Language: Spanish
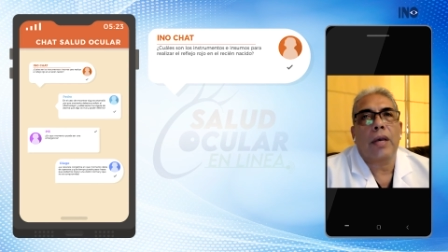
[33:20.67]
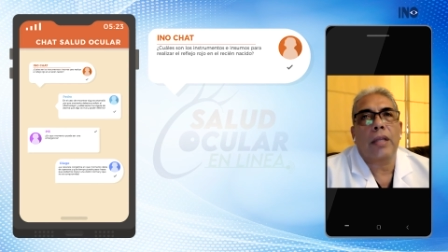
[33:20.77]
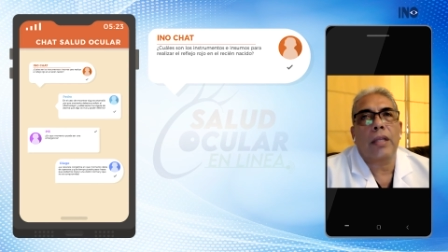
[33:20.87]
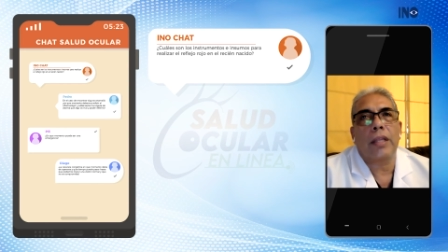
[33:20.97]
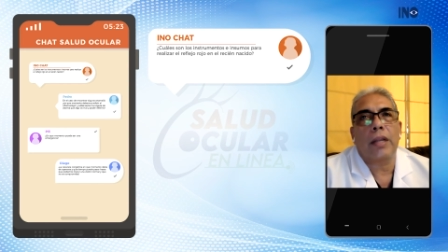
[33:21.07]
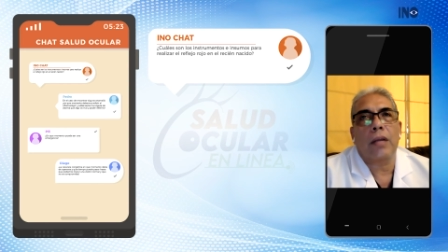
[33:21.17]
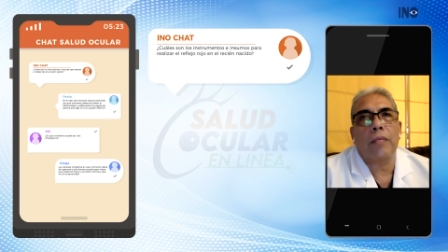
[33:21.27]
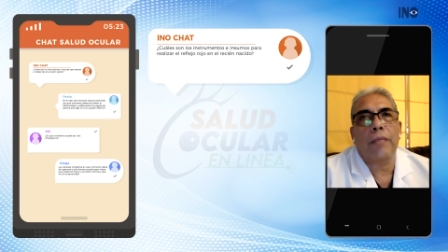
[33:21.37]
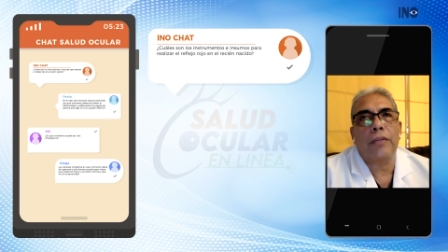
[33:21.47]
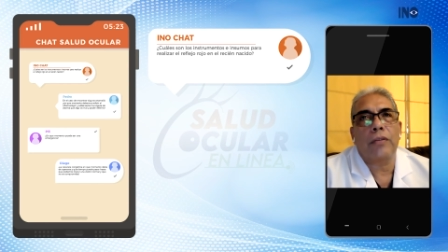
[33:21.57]
que tendrá
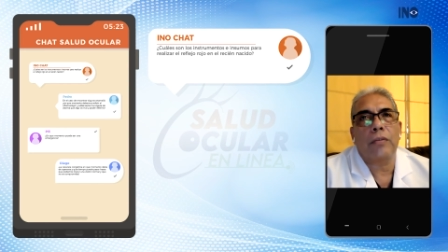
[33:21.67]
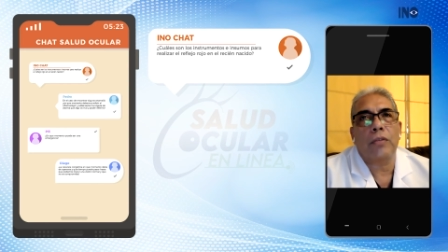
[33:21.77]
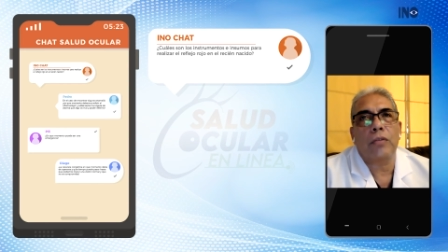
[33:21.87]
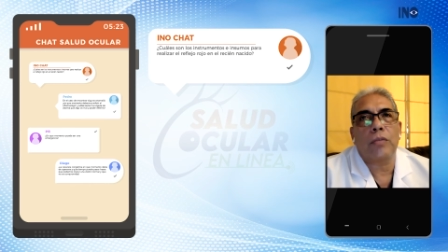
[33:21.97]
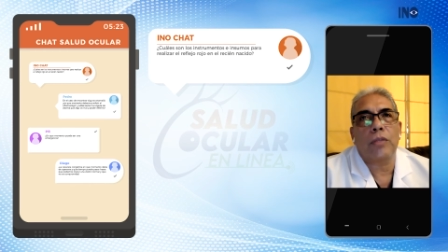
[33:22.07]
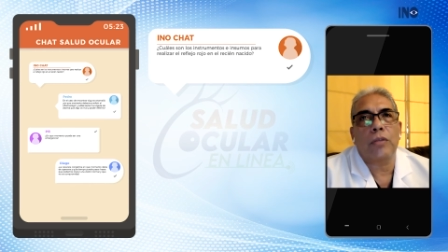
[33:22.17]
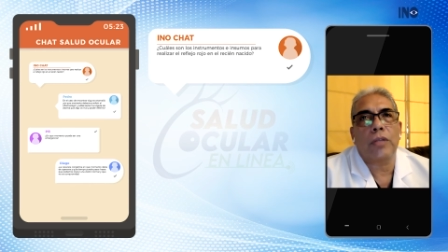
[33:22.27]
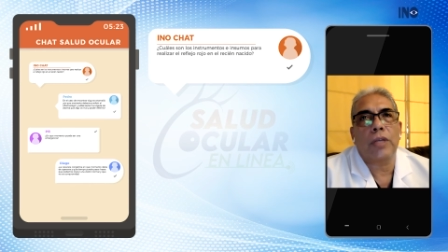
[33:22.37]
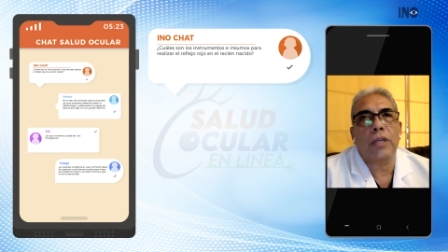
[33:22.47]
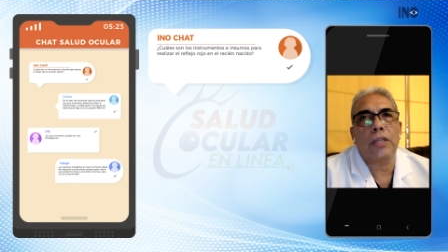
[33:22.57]
un precio más o
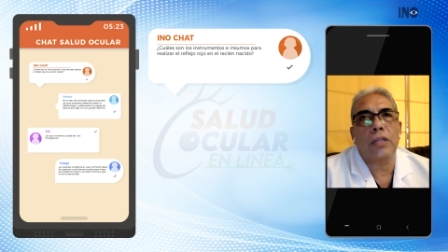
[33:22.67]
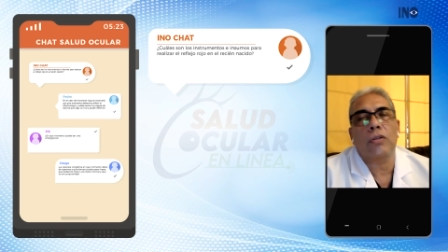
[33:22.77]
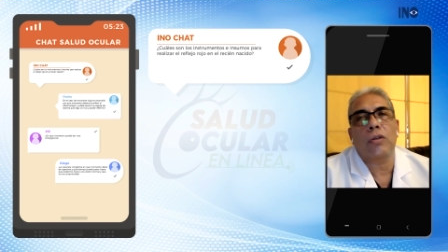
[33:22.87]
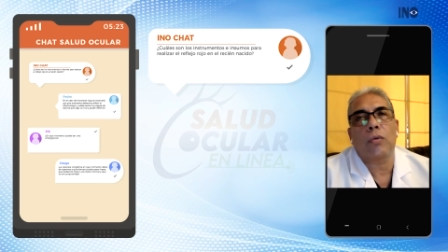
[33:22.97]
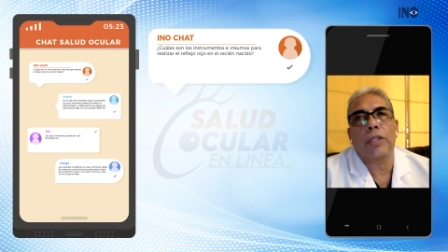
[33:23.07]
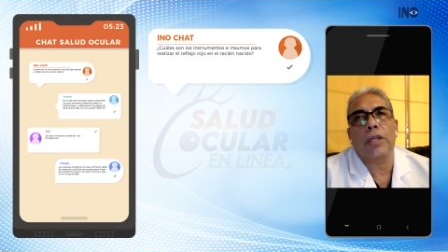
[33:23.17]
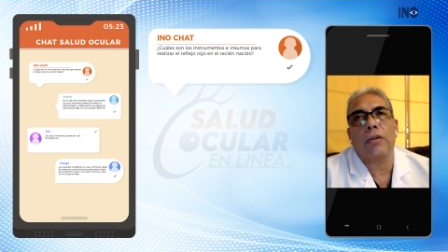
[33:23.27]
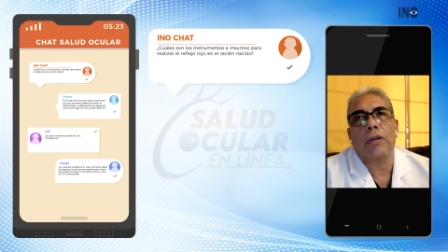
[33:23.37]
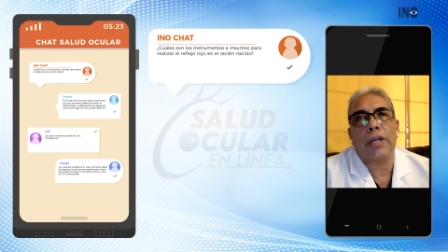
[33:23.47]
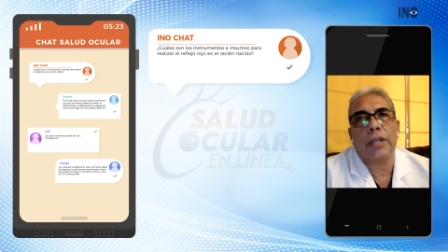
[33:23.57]
menos de 150
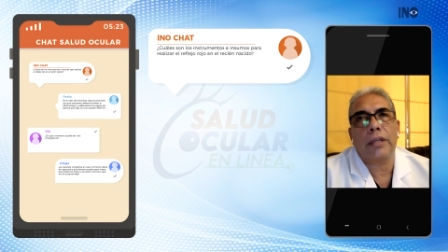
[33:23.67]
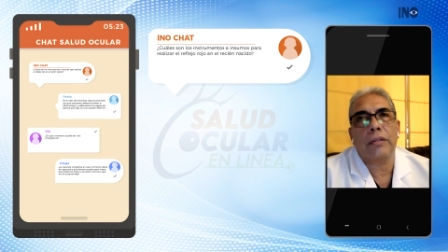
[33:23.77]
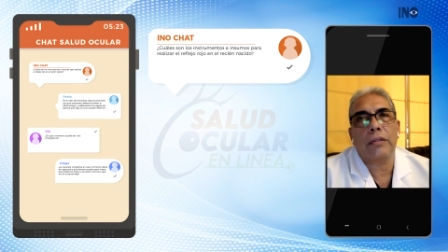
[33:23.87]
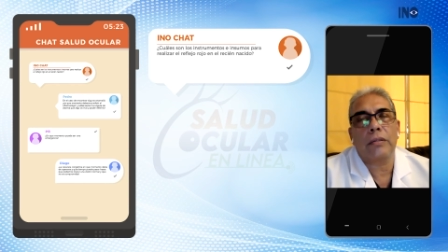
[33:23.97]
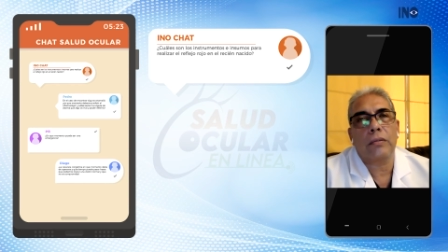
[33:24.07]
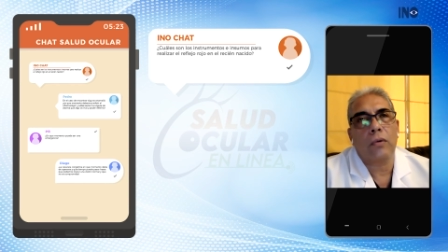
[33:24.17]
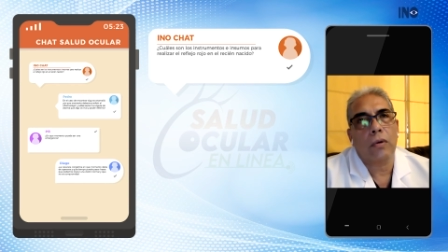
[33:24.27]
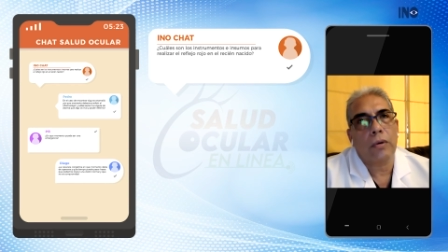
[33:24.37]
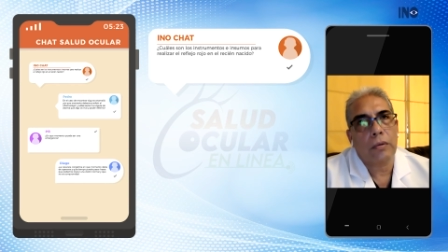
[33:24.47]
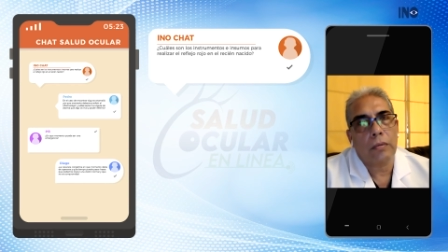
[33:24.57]
dólares,
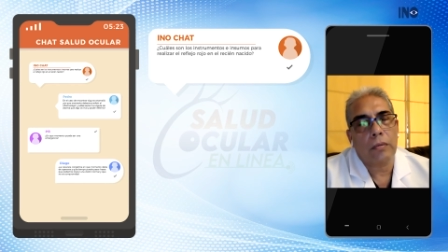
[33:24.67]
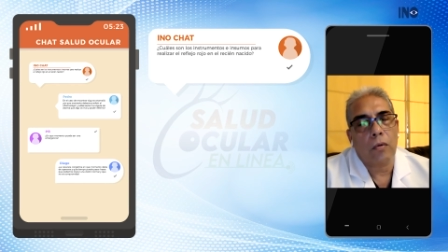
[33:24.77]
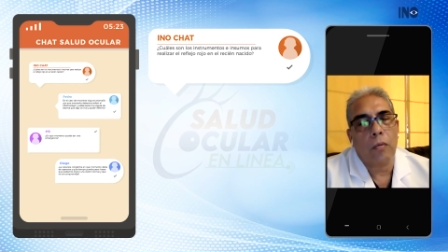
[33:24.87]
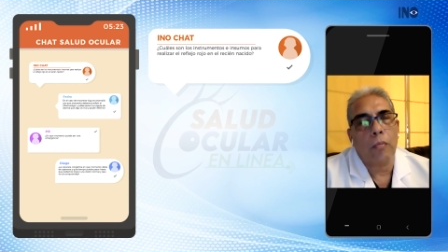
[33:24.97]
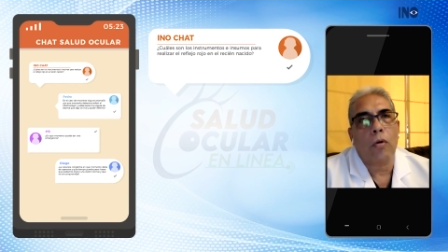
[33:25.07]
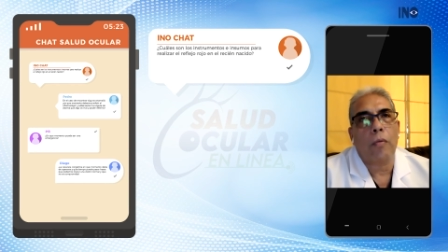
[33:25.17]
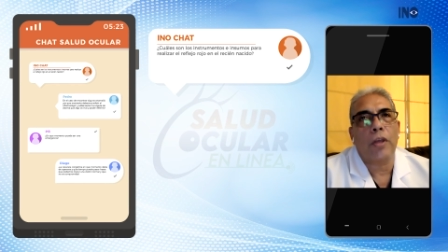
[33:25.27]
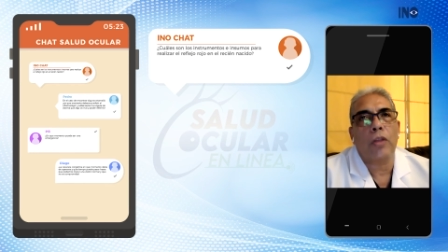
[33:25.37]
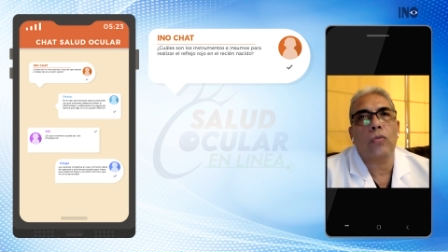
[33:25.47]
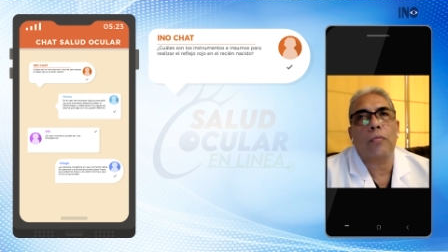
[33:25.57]
un poco
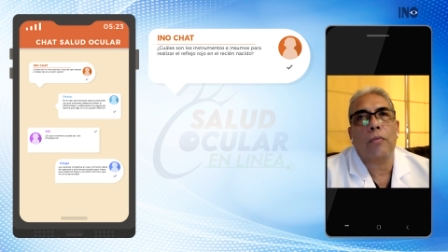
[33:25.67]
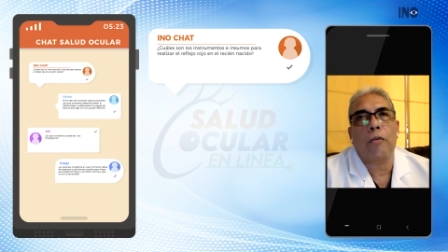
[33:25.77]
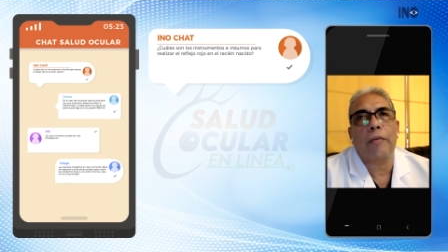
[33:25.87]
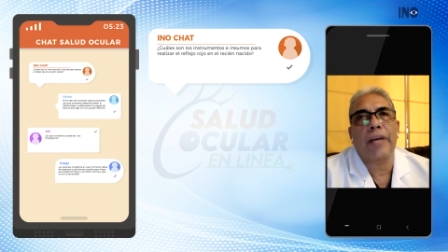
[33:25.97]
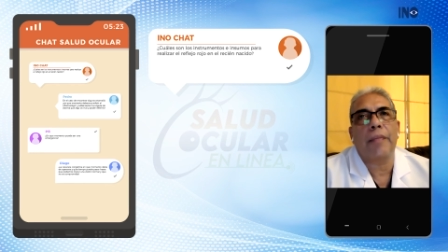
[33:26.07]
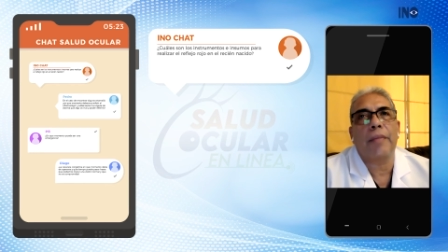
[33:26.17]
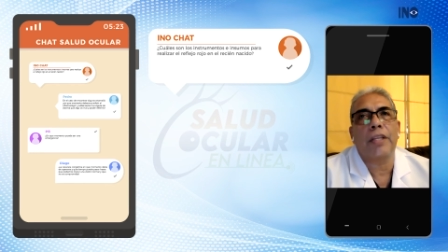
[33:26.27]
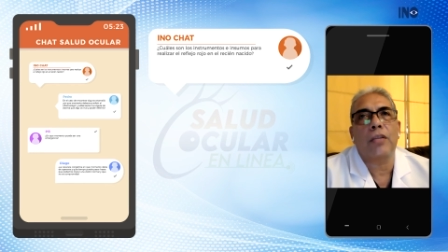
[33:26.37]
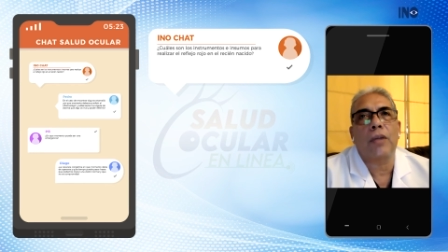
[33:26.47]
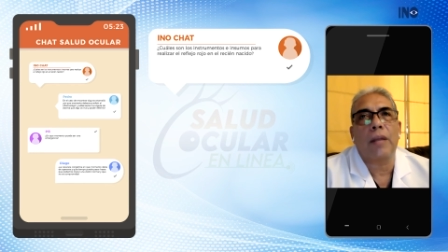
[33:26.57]
menos o un poco más,
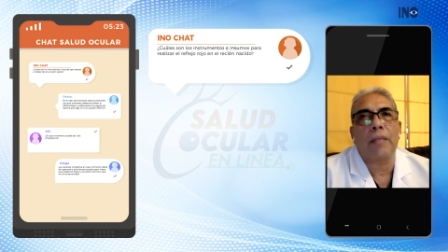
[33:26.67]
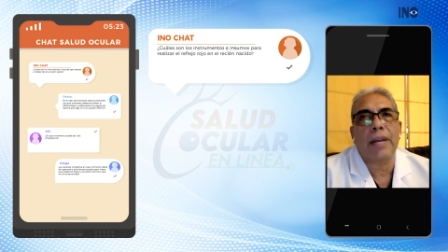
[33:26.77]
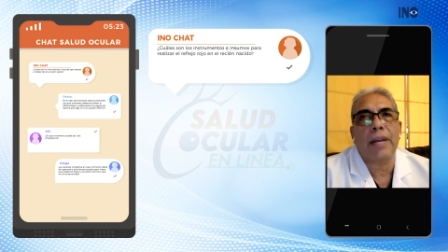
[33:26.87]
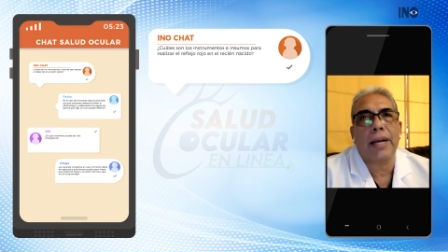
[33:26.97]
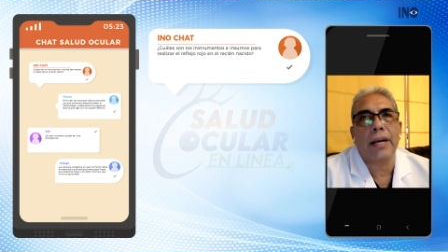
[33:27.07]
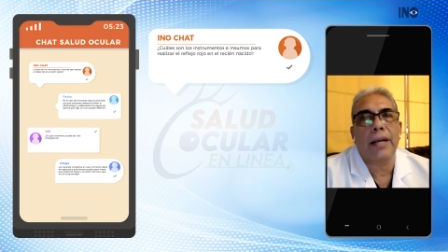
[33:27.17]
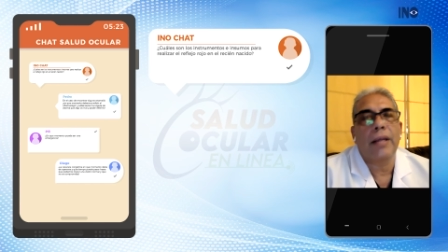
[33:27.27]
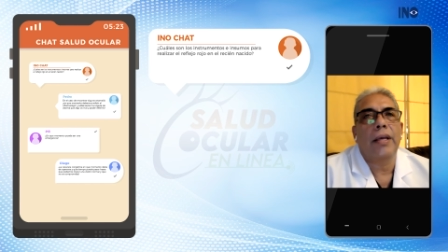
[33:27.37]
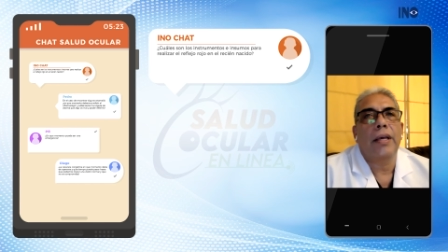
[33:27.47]
dependiendo de la marca.